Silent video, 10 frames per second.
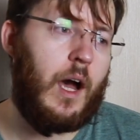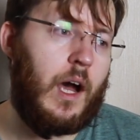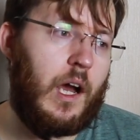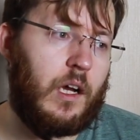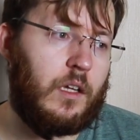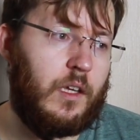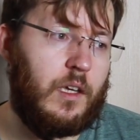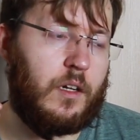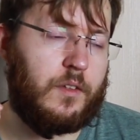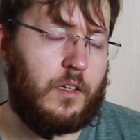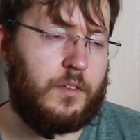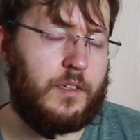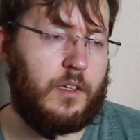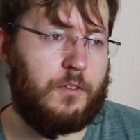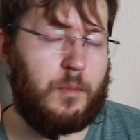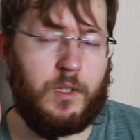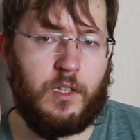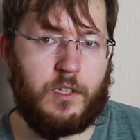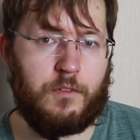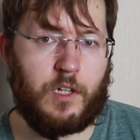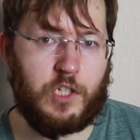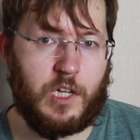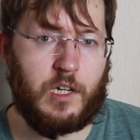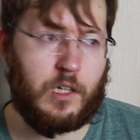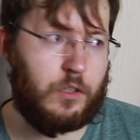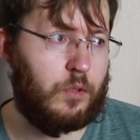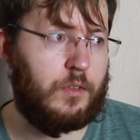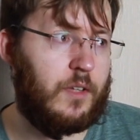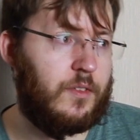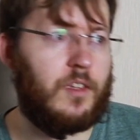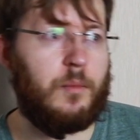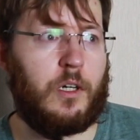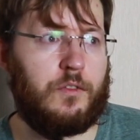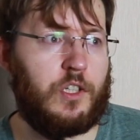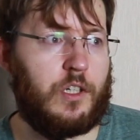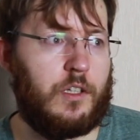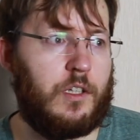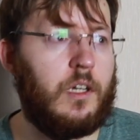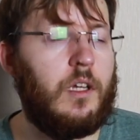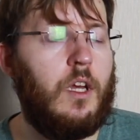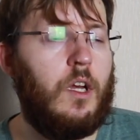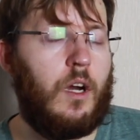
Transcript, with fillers: А когда я оказался в кабинете врача, которого я снимал вчера, да,